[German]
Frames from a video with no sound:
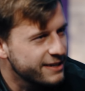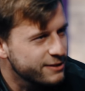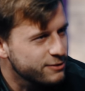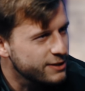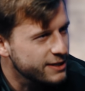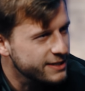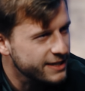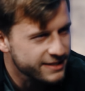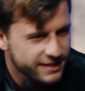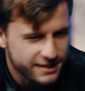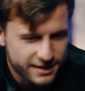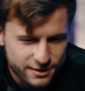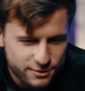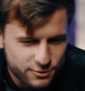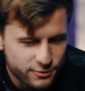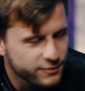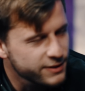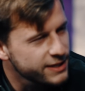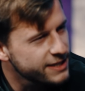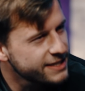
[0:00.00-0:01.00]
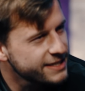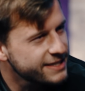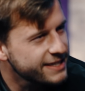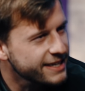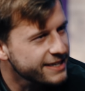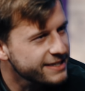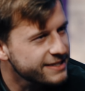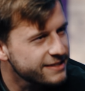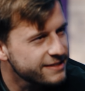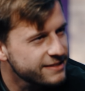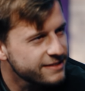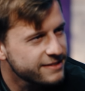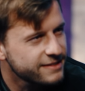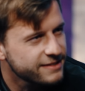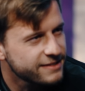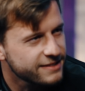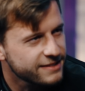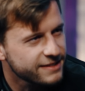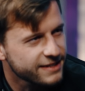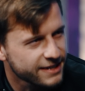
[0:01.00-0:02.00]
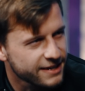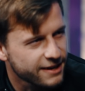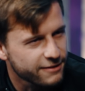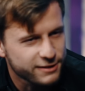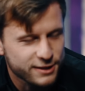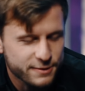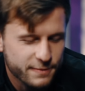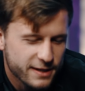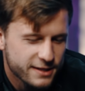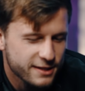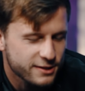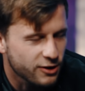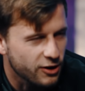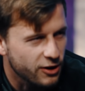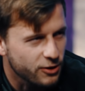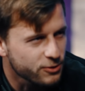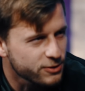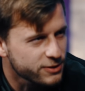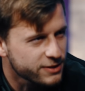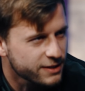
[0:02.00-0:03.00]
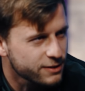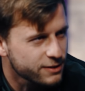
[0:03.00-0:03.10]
Also der sagt dir das so, wie er das denkt. Ja. ja aber das macht ihn noch aus.